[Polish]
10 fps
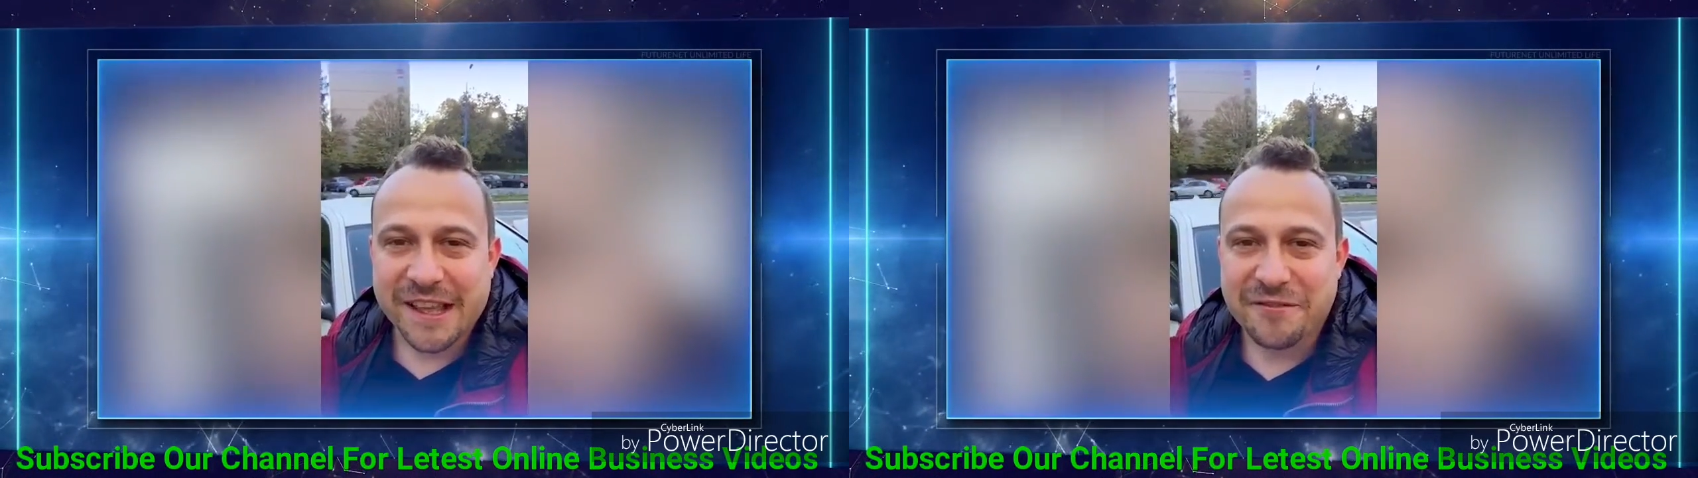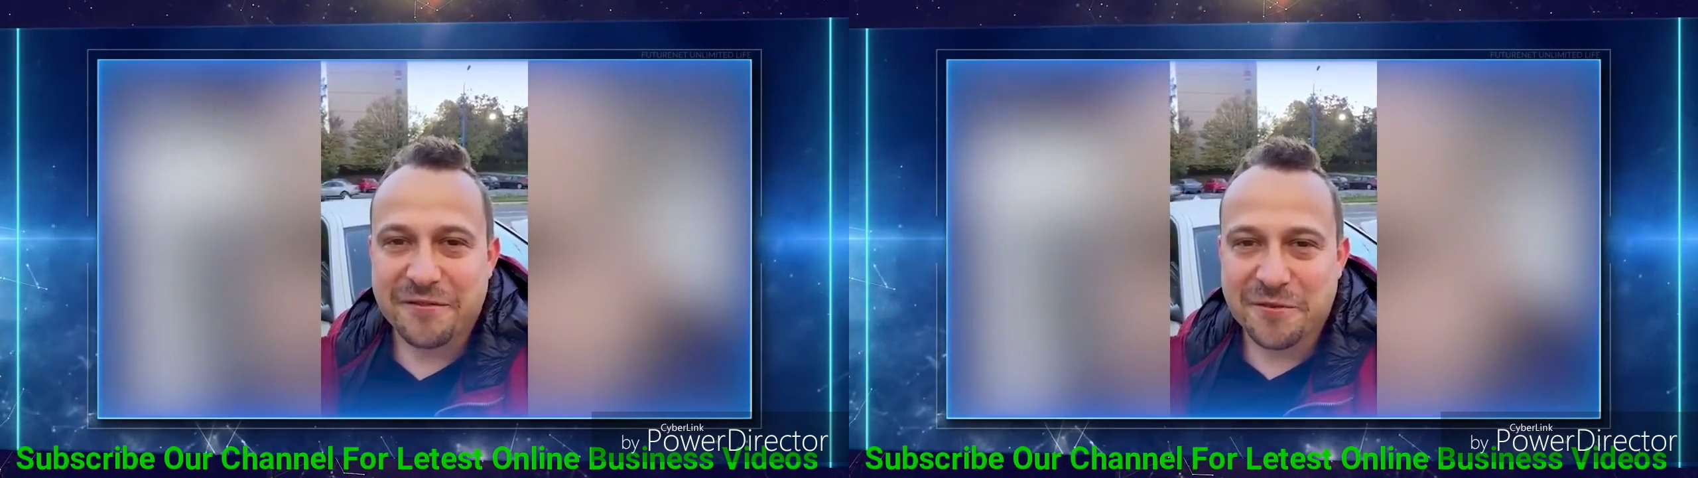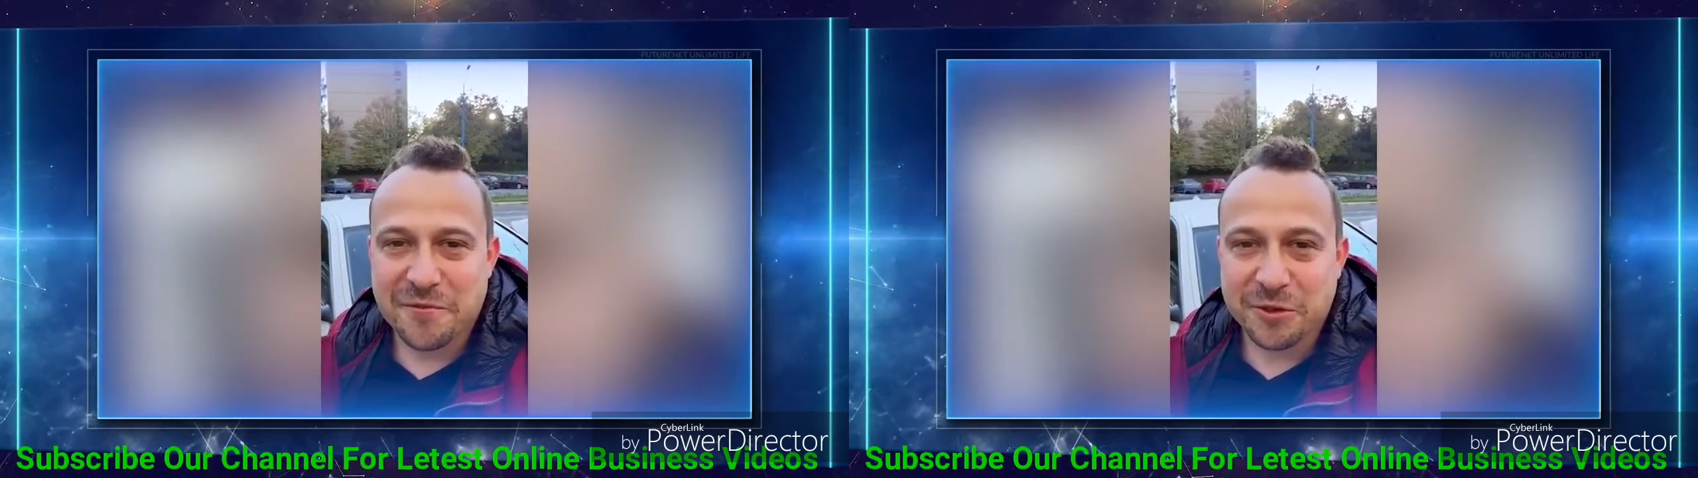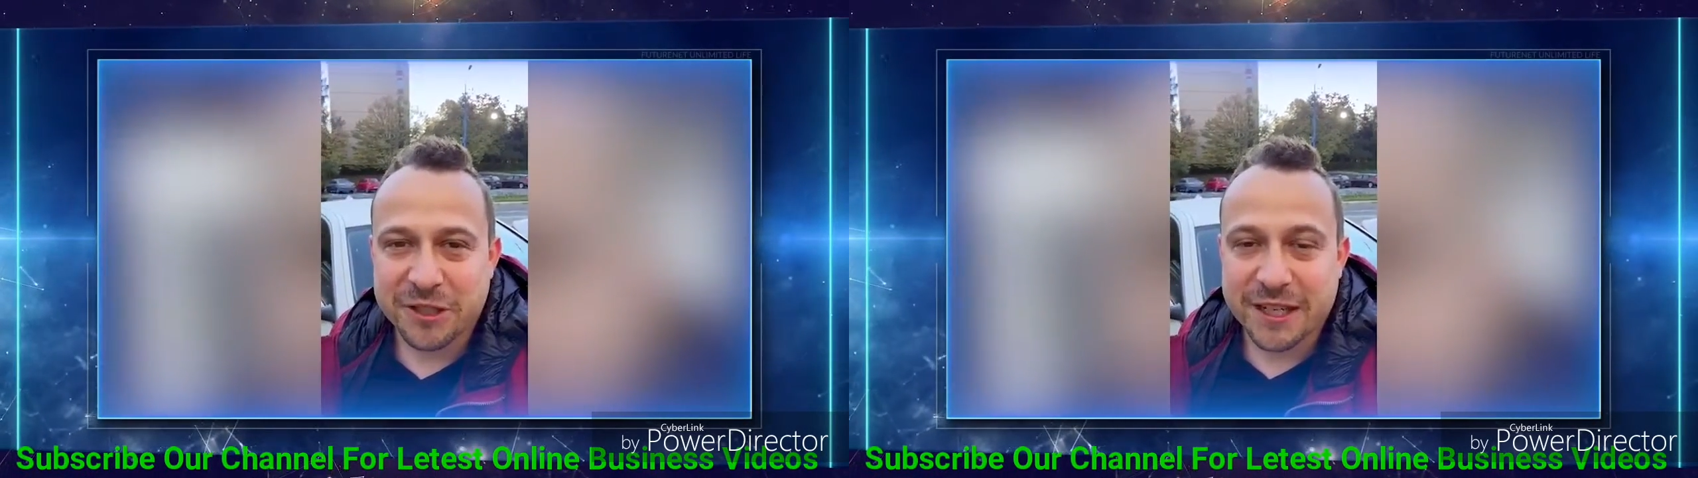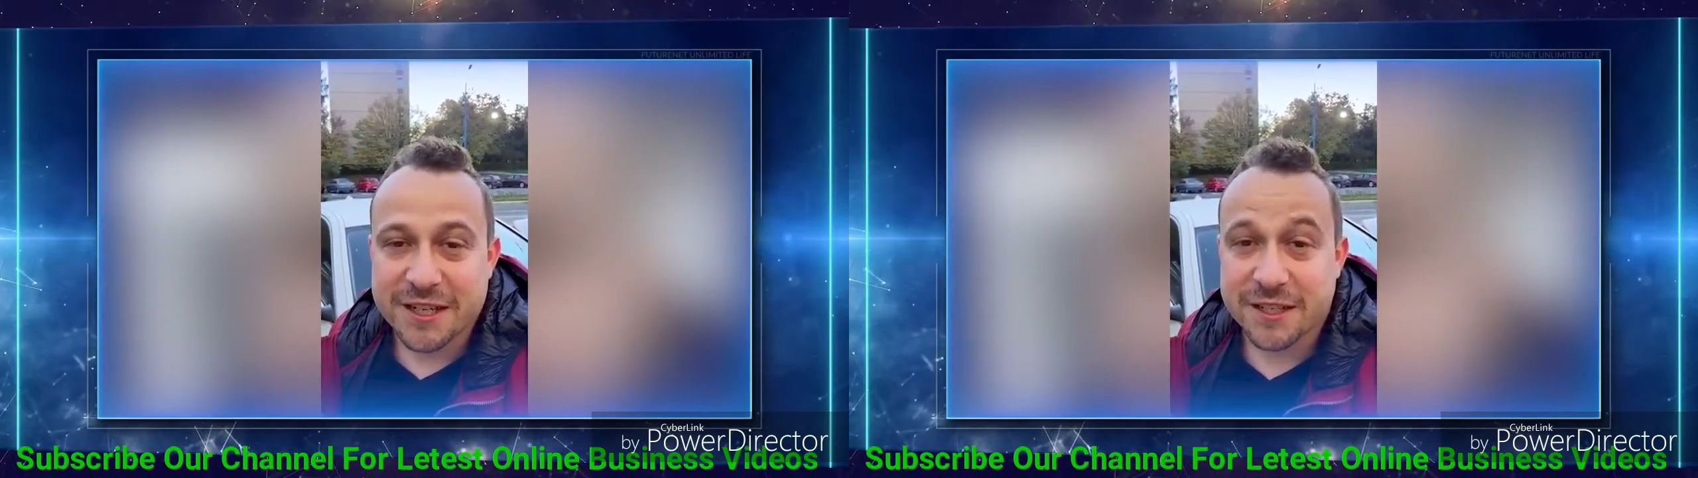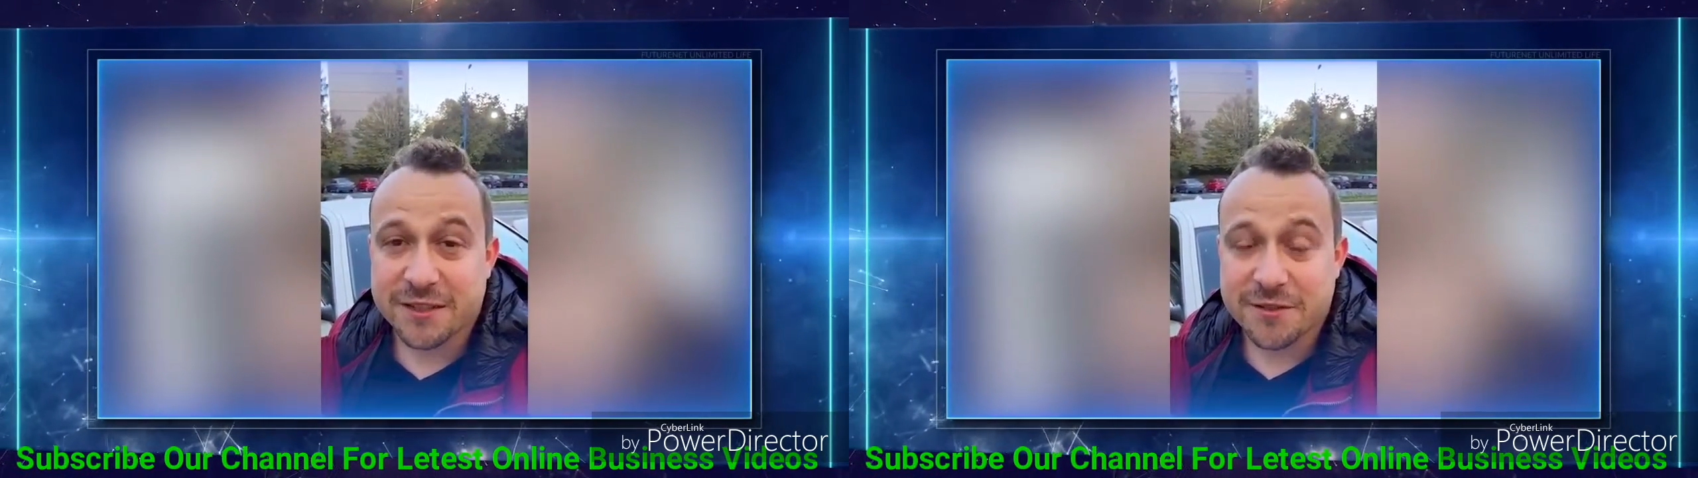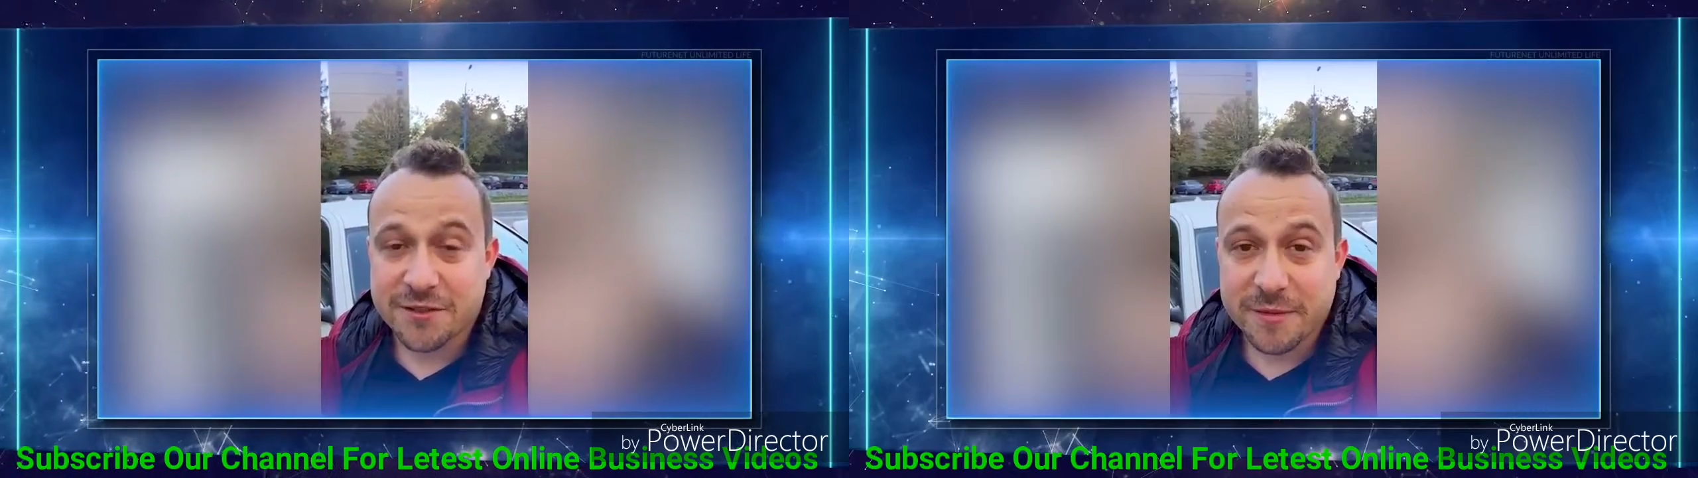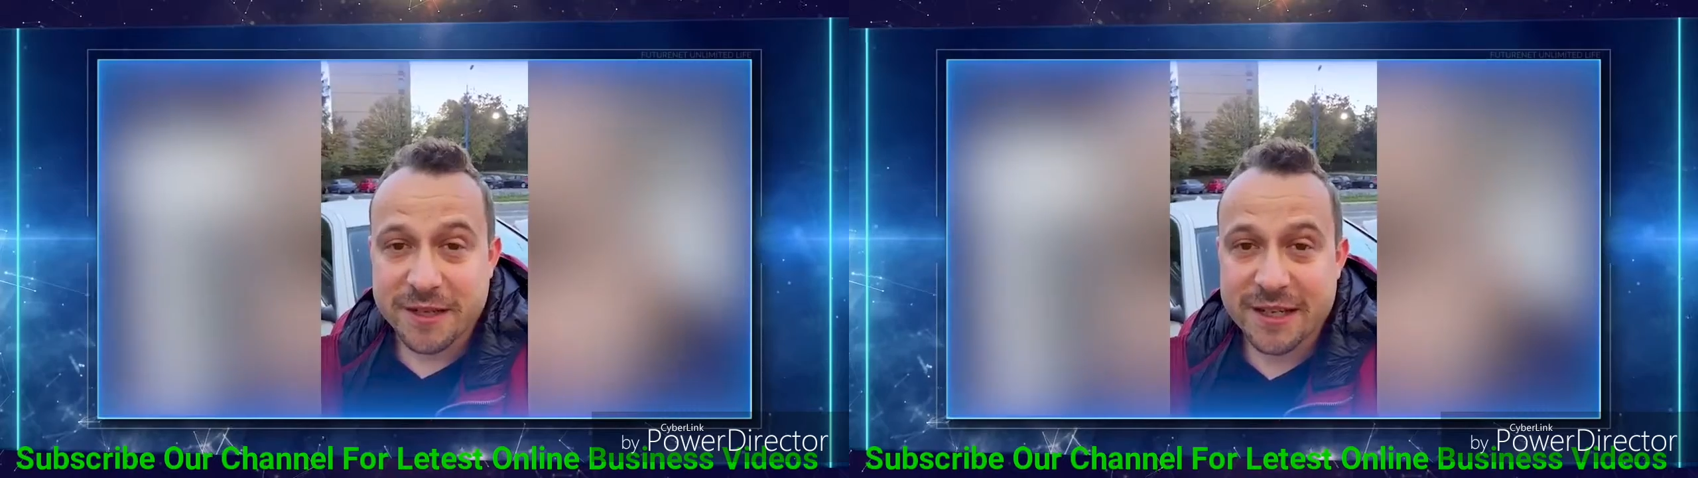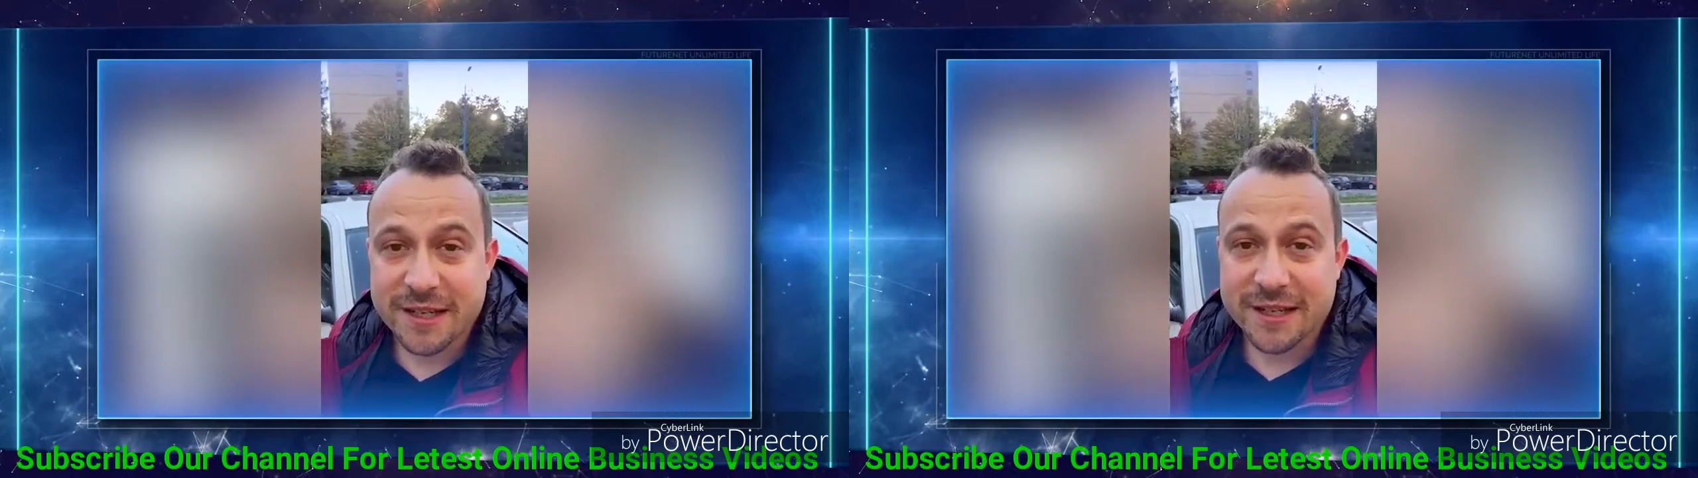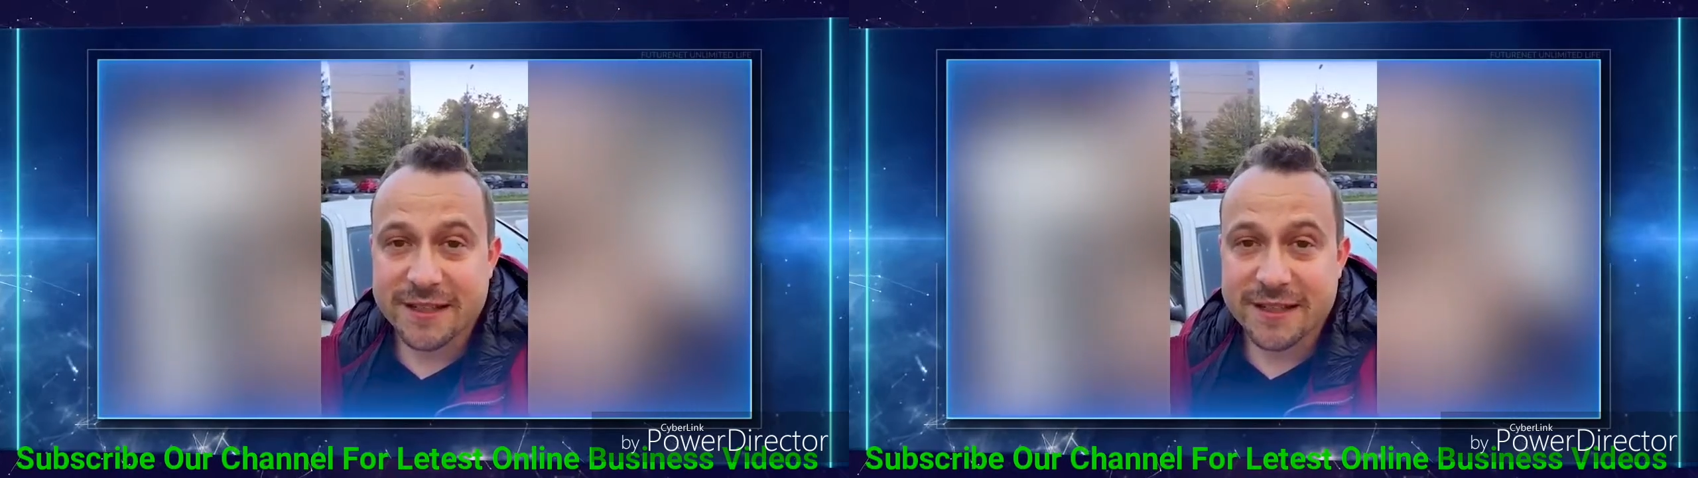e, w Rumunii. Także do zobaczenia,